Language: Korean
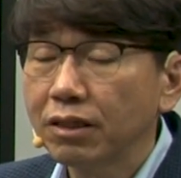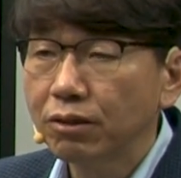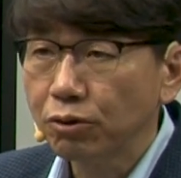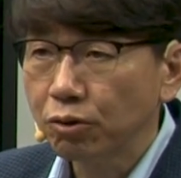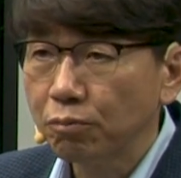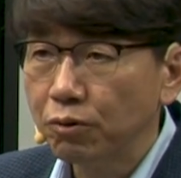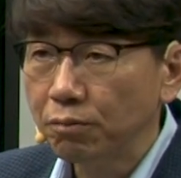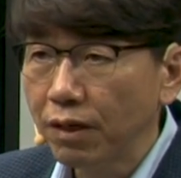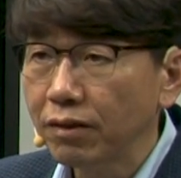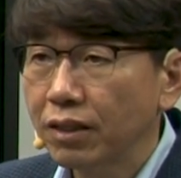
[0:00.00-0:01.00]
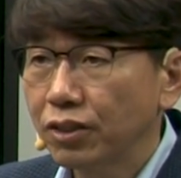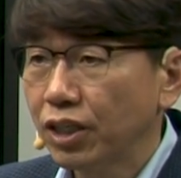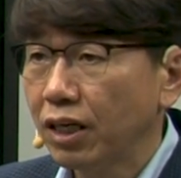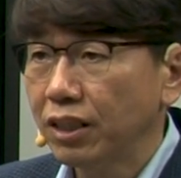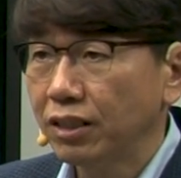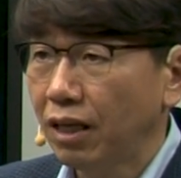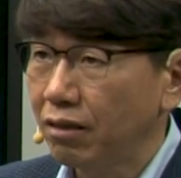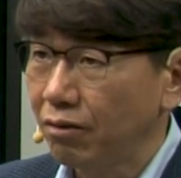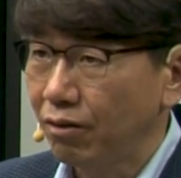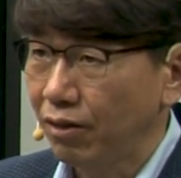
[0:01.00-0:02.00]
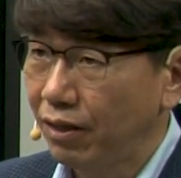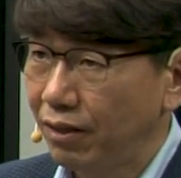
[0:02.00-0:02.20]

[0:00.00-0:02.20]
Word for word: 뜻으로 풀면 사랑이 되는 거예요.